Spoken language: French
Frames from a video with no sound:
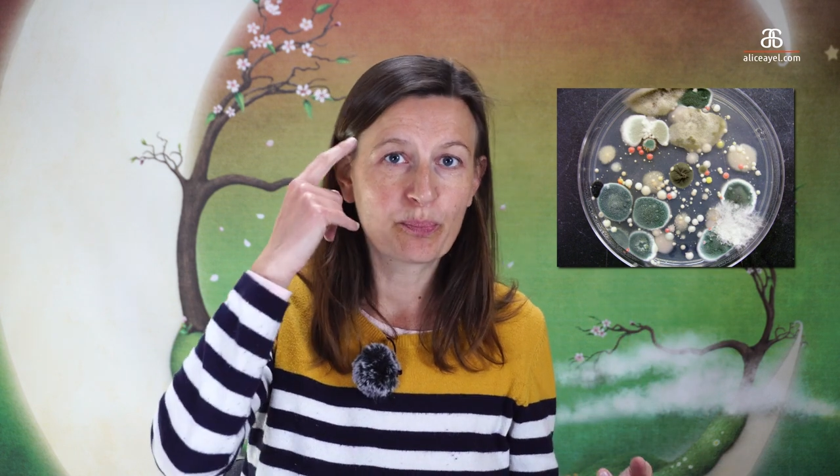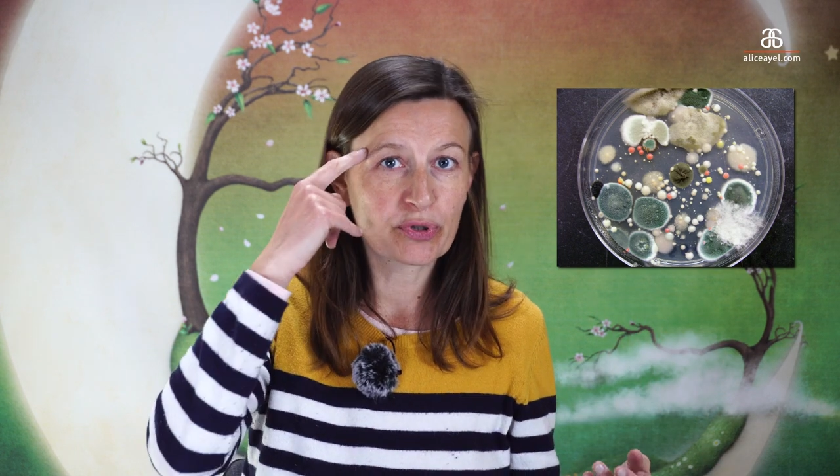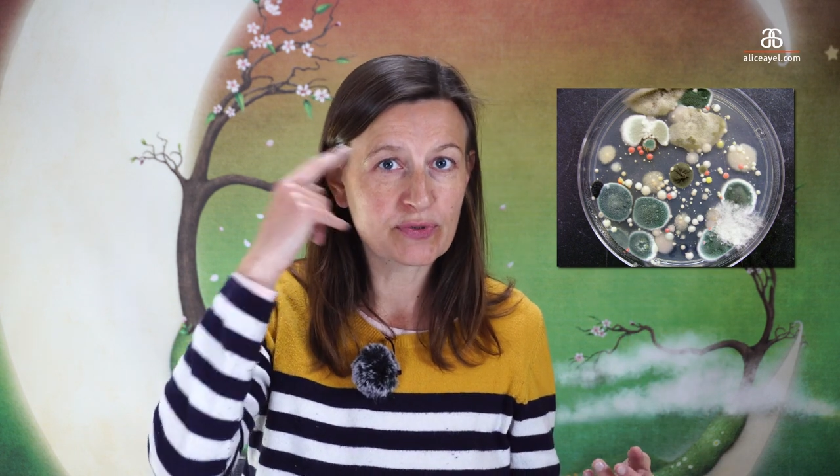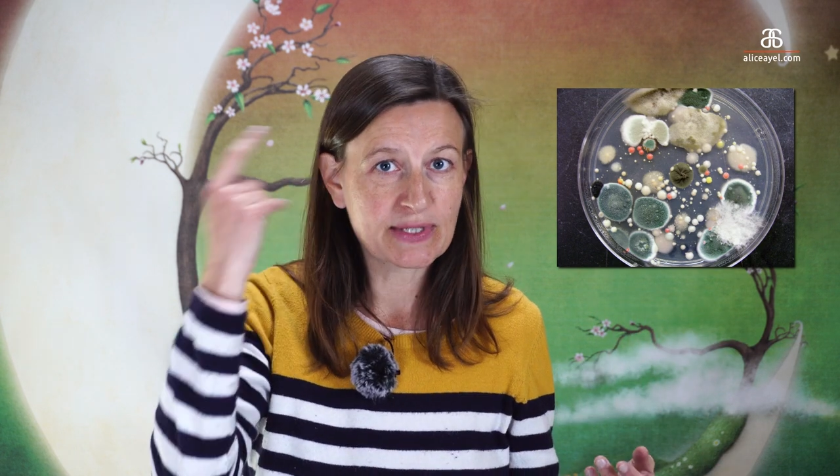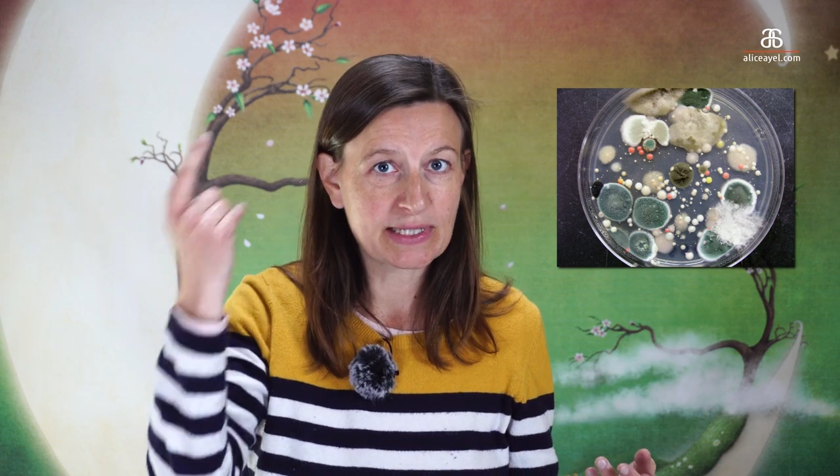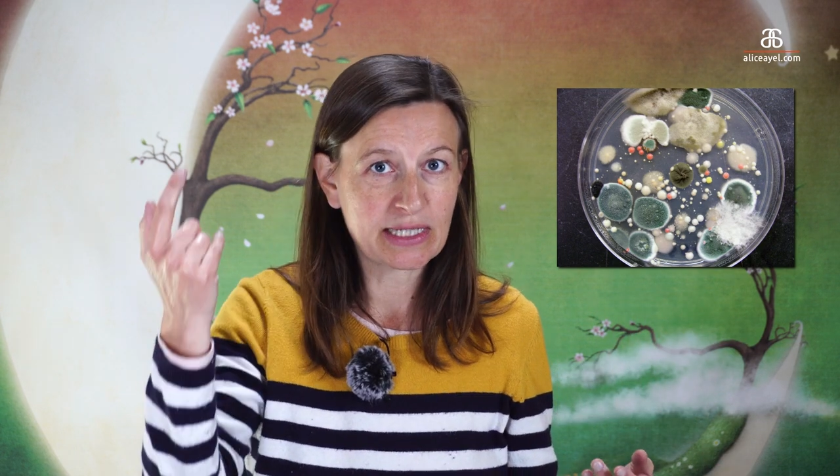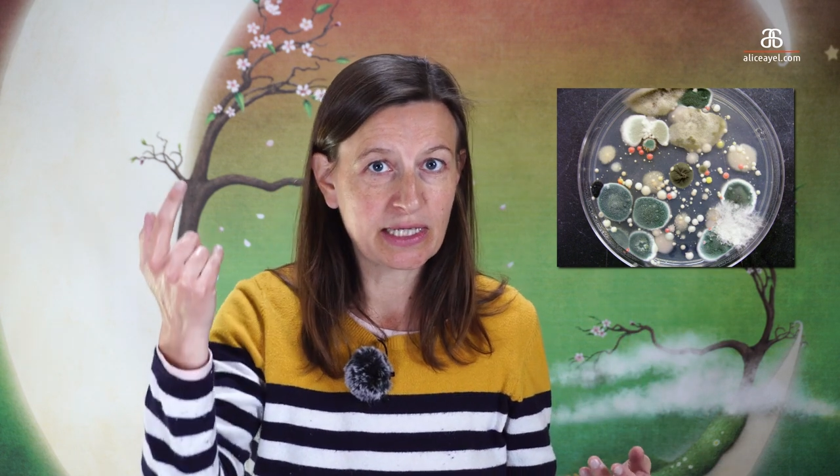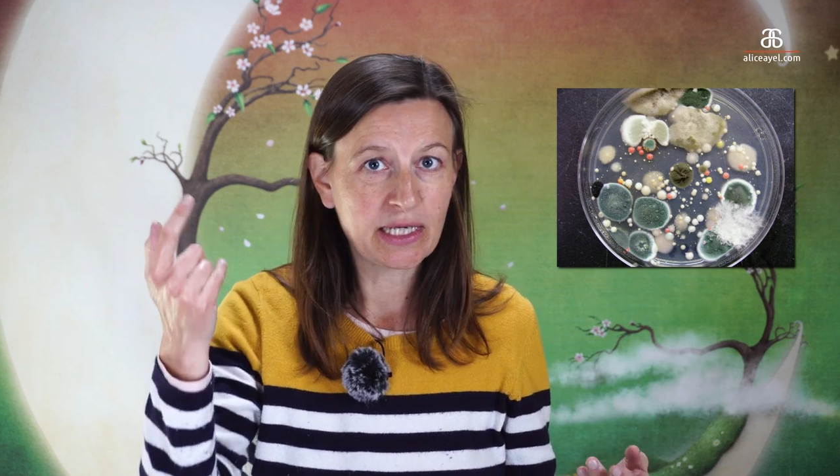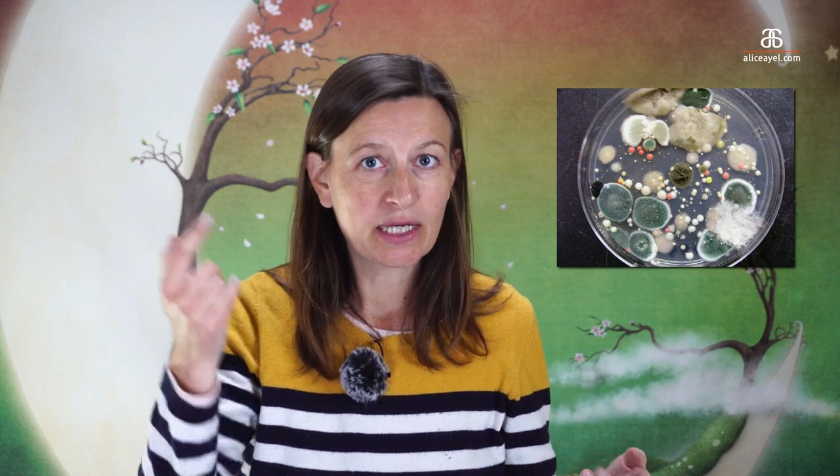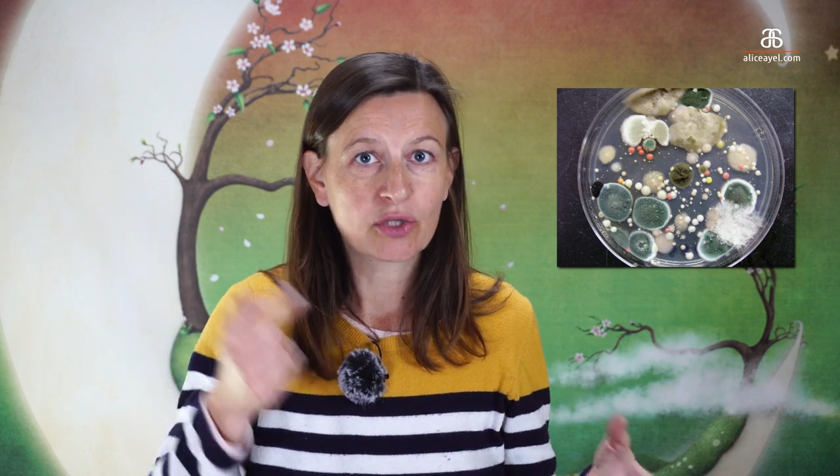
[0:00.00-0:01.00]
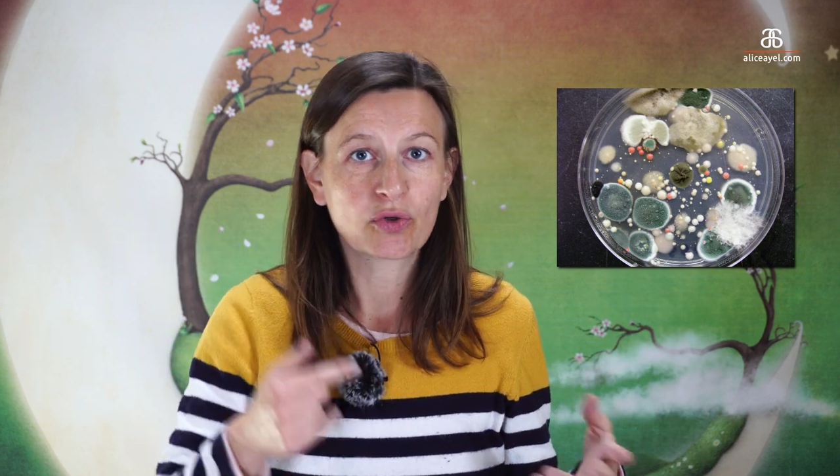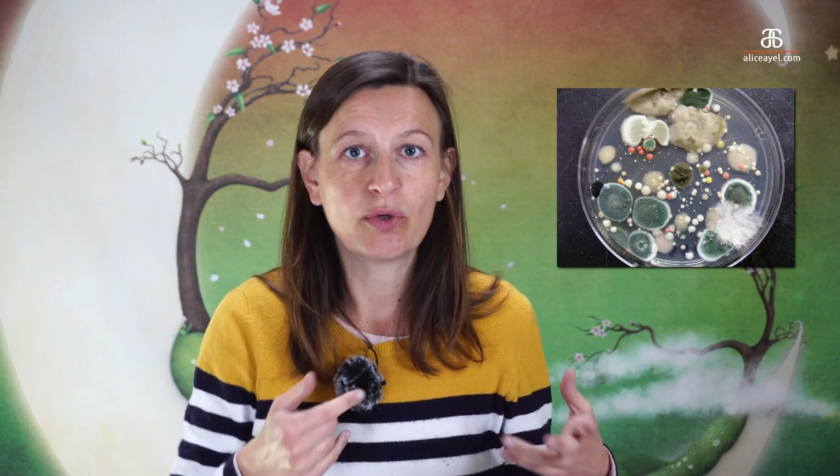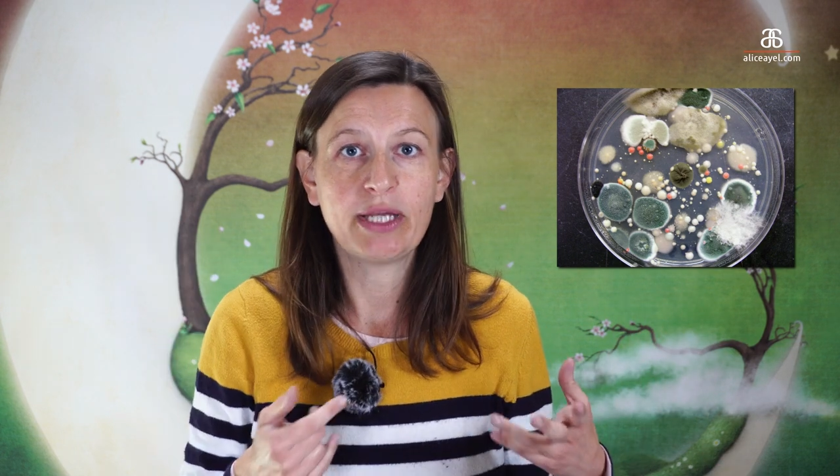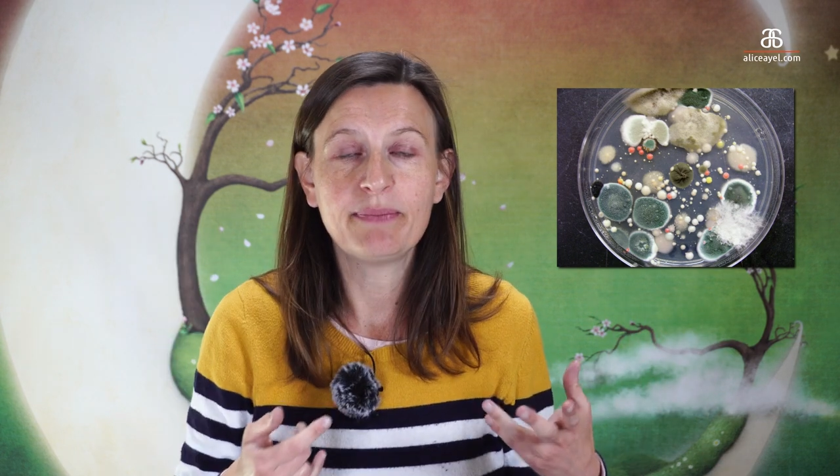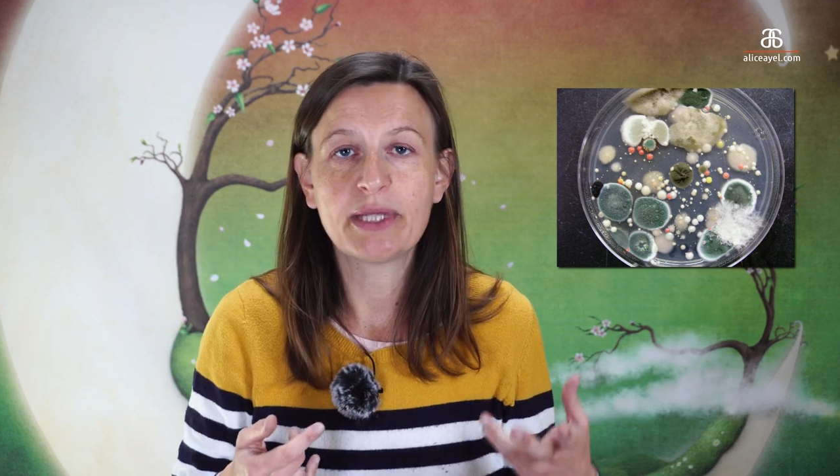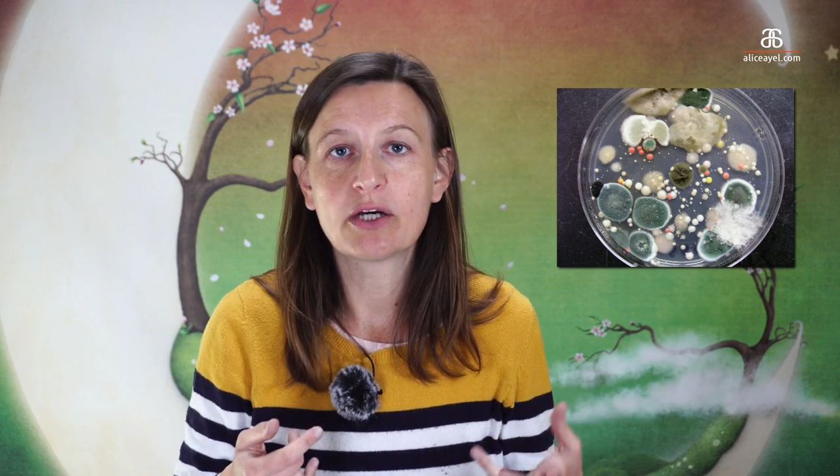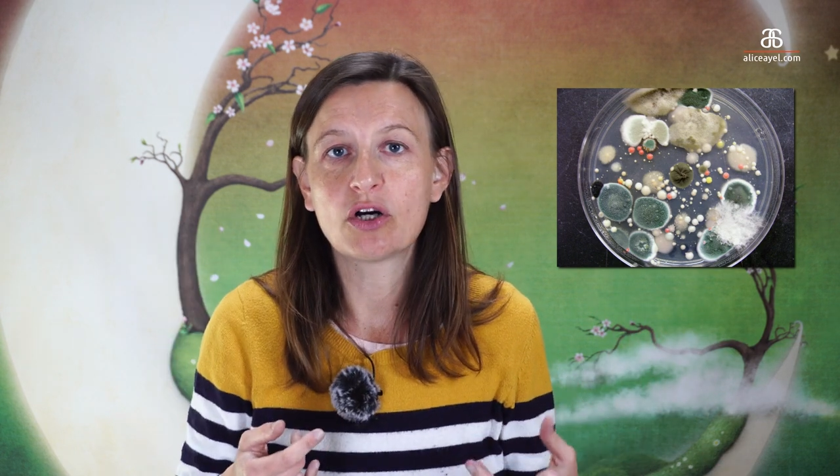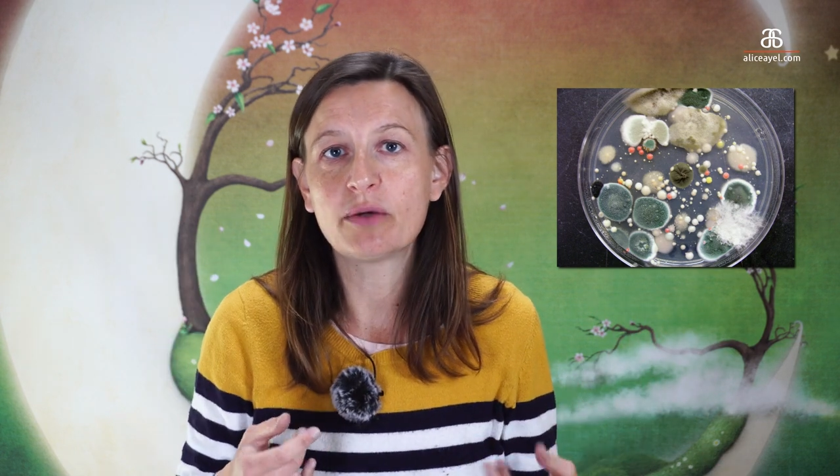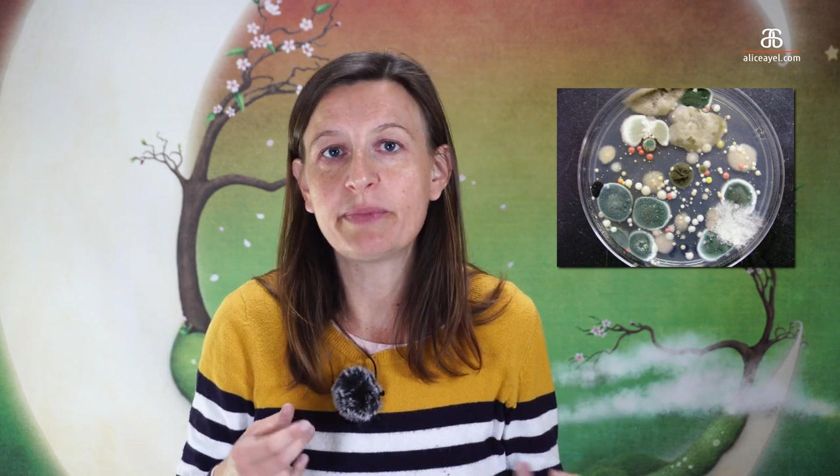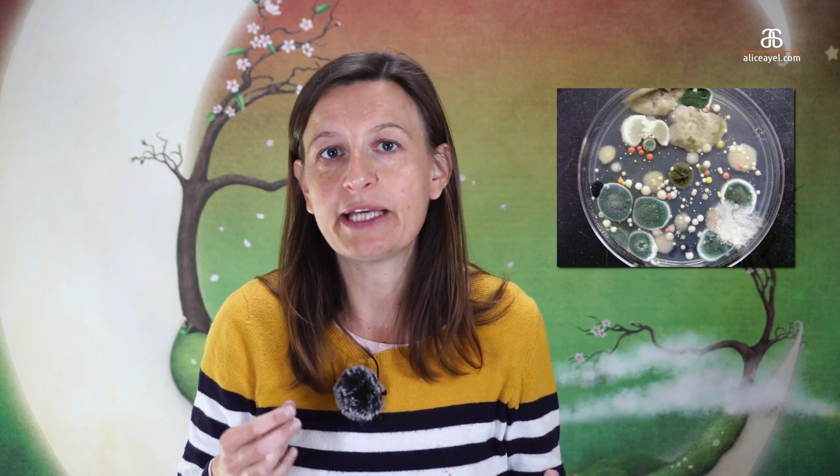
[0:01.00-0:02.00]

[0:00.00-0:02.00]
pensaient que les microbes